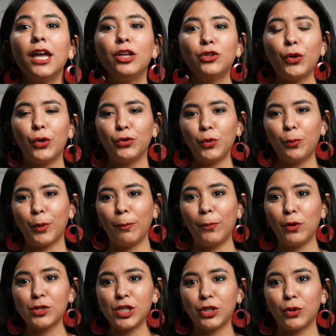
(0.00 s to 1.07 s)
todos tus
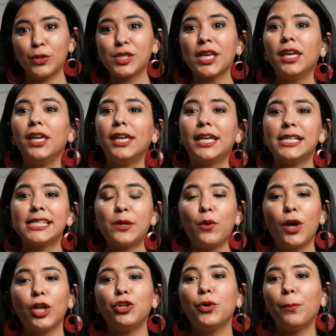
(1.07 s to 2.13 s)
propósitos y que sea
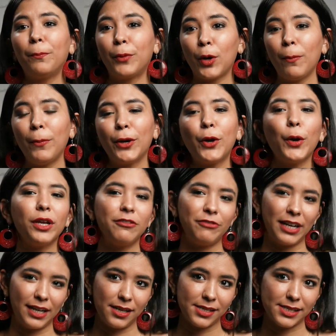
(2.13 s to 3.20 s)
un año próspero y
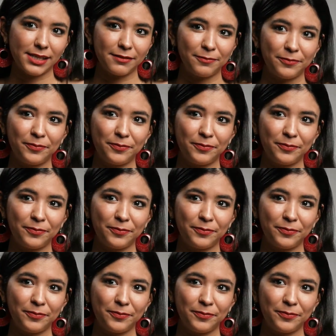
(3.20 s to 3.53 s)
feliz.